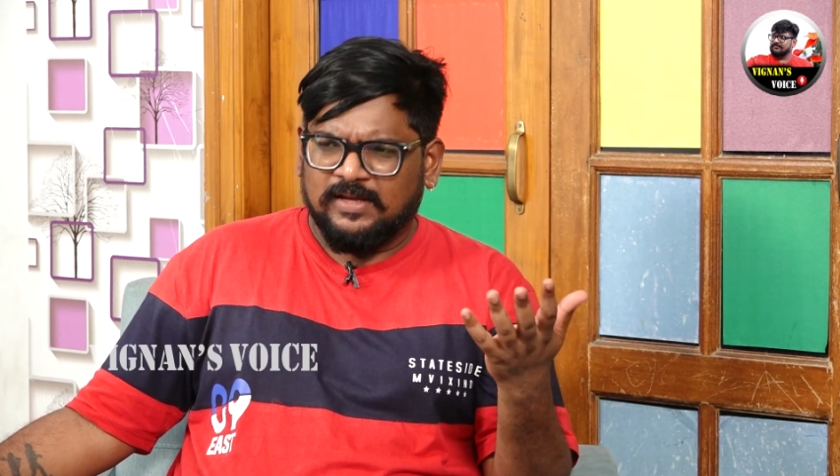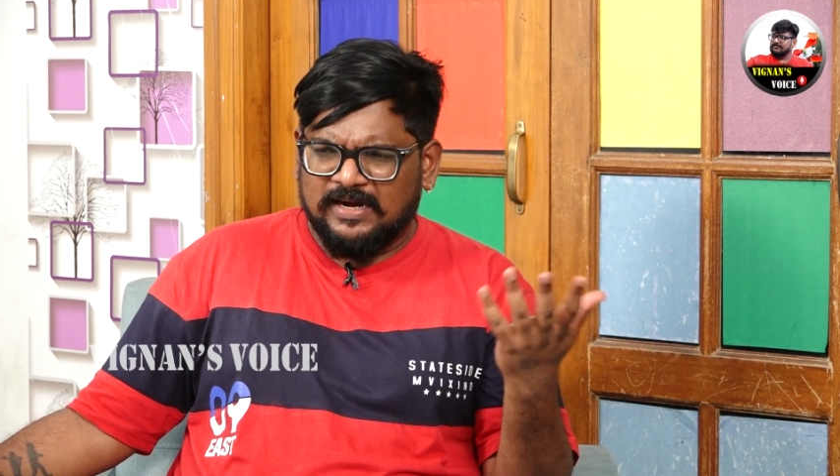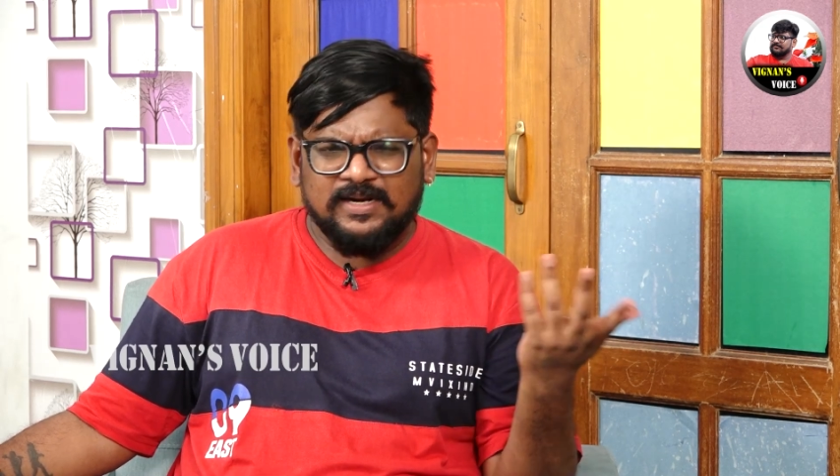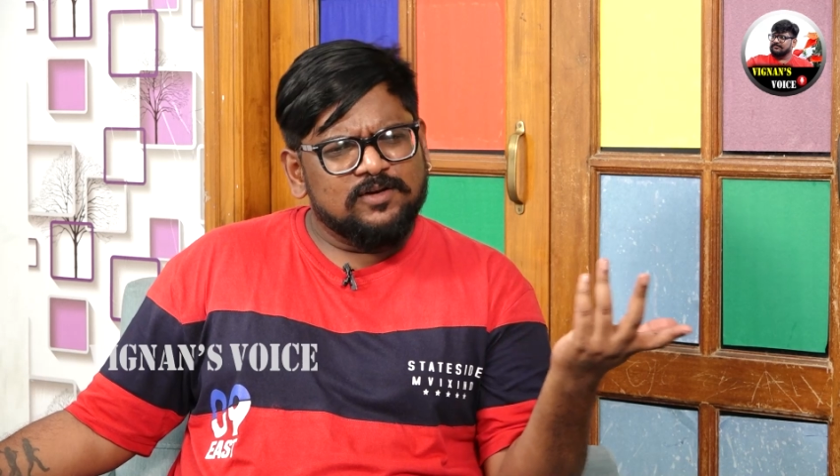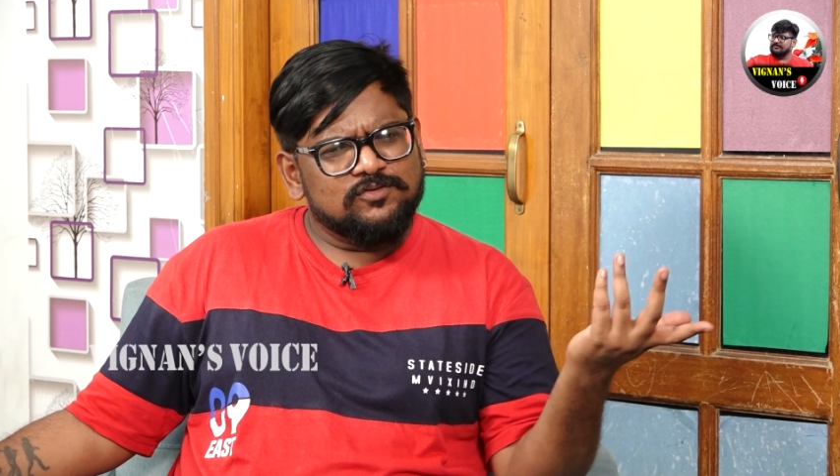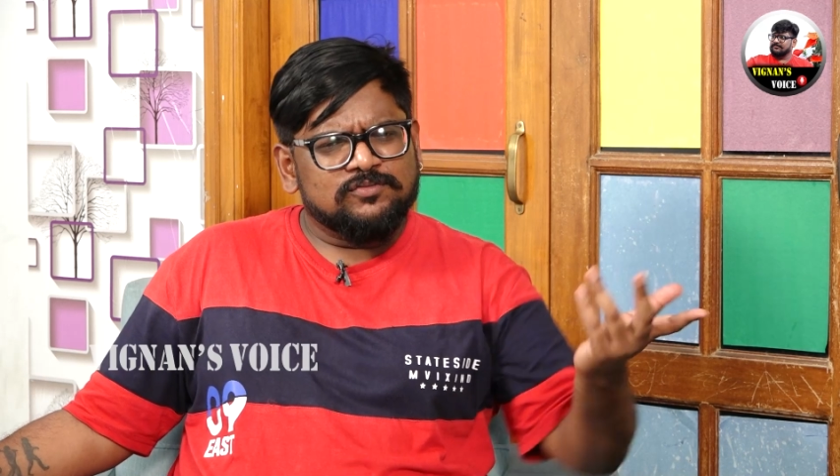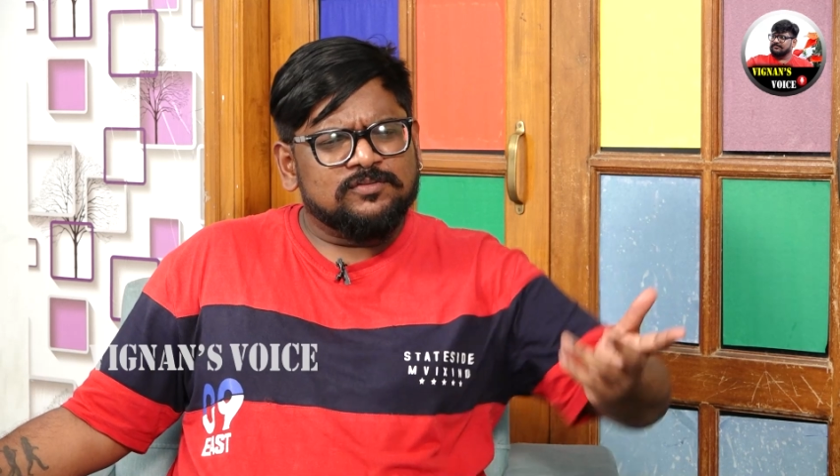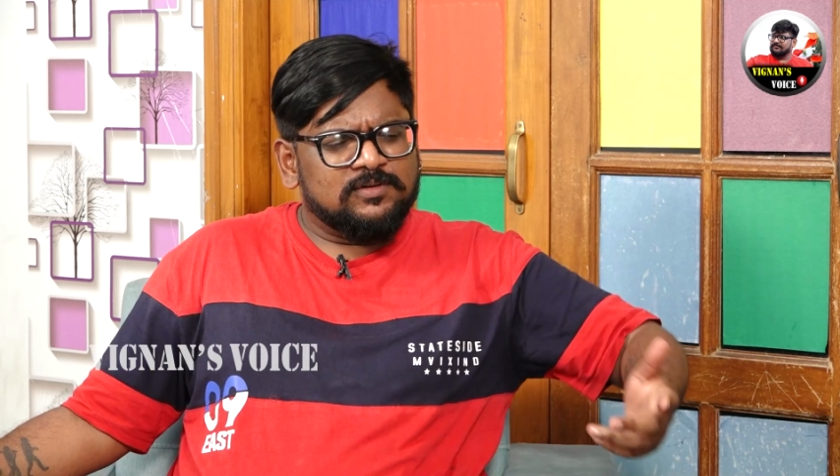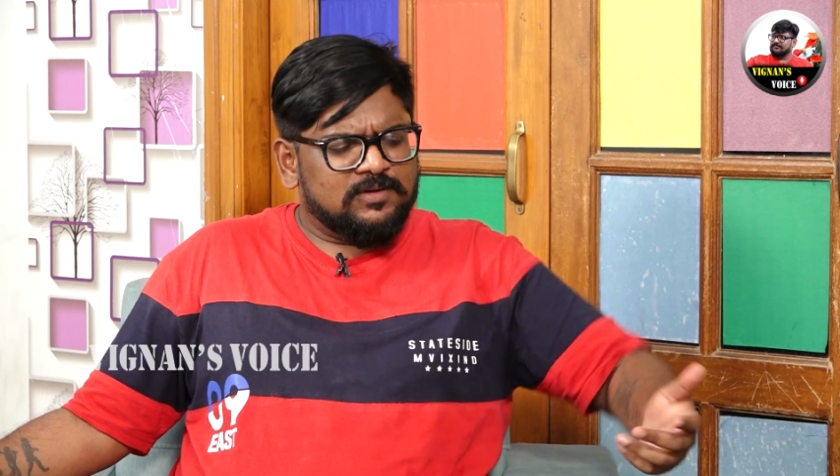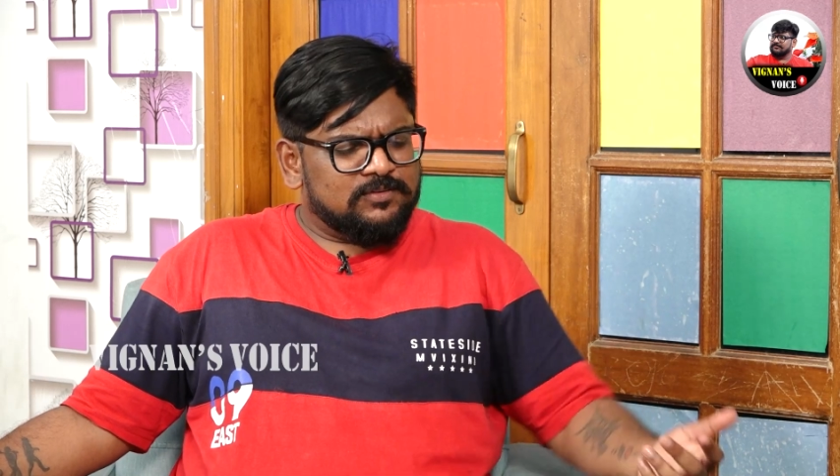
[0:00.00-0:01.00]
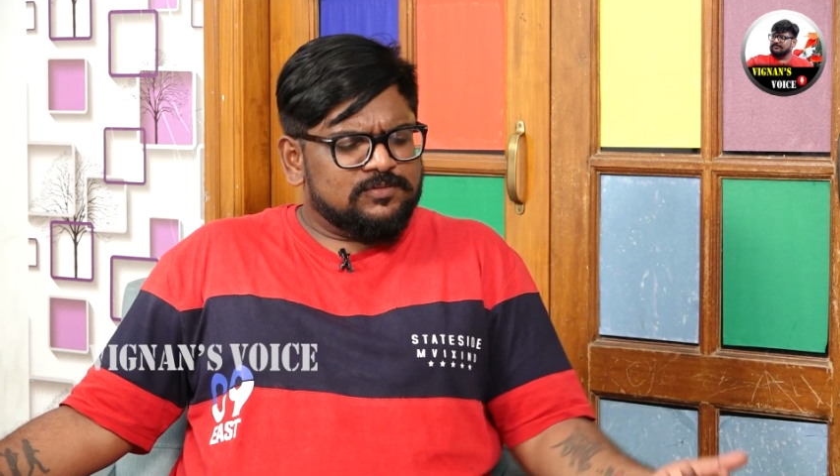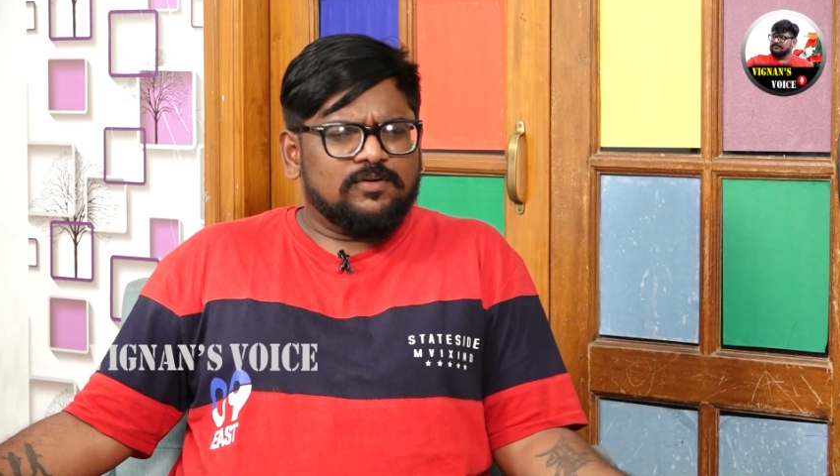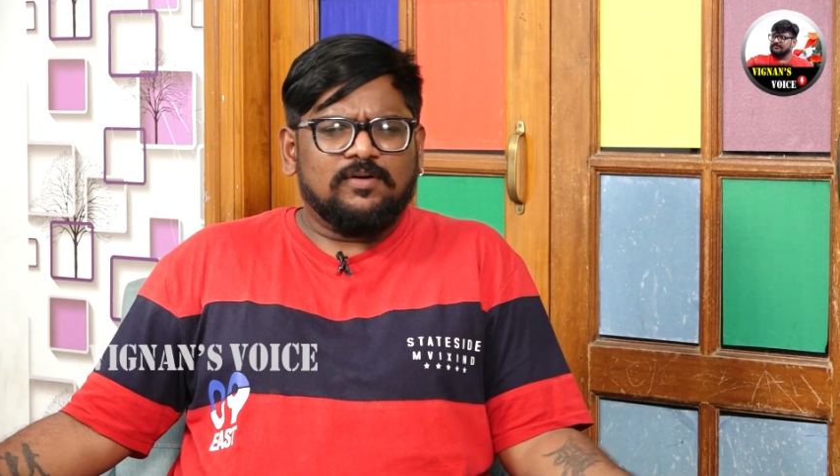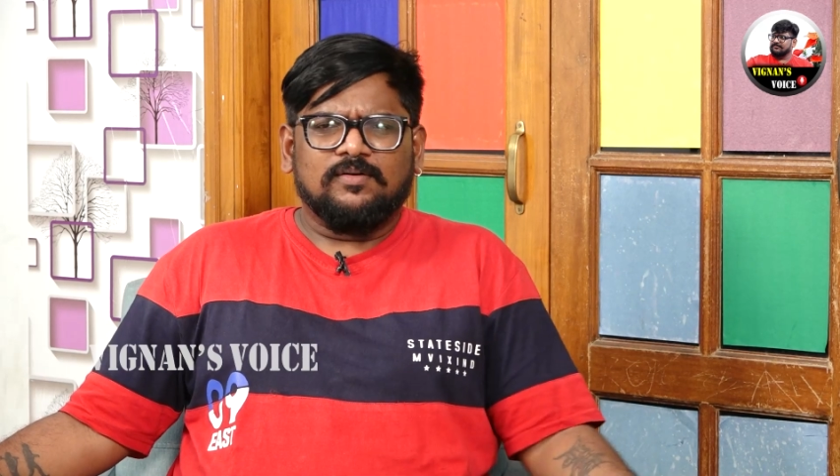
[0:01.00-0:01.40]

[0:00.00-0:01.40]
అందరూ చూస్తున్నారు సో